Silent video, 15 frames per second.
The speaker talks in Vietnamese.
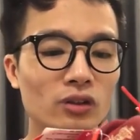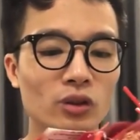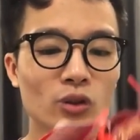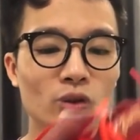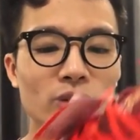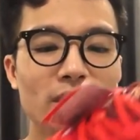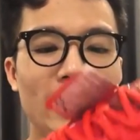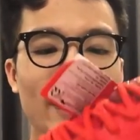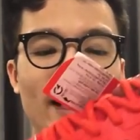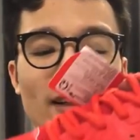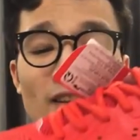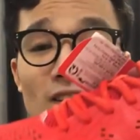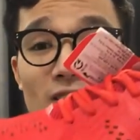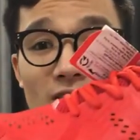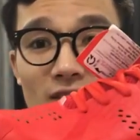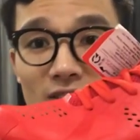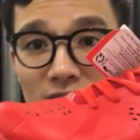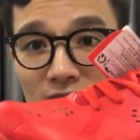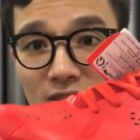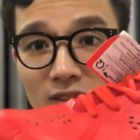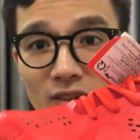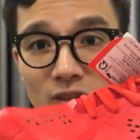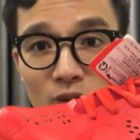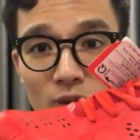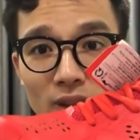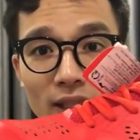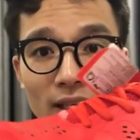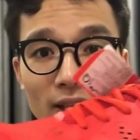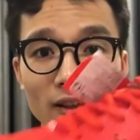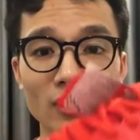nó nhẹ hơn nó
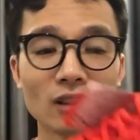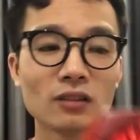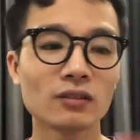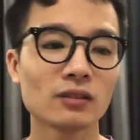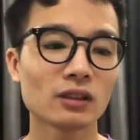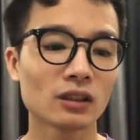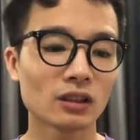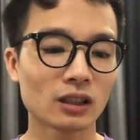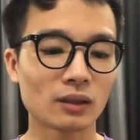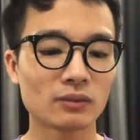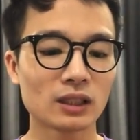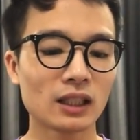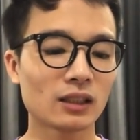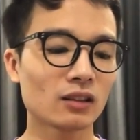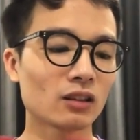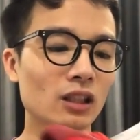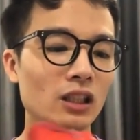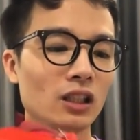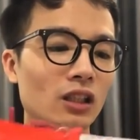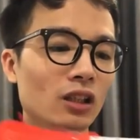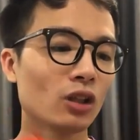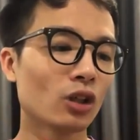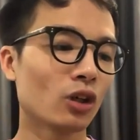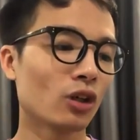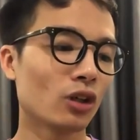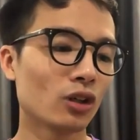nhẹ hơn cảm giác đi nó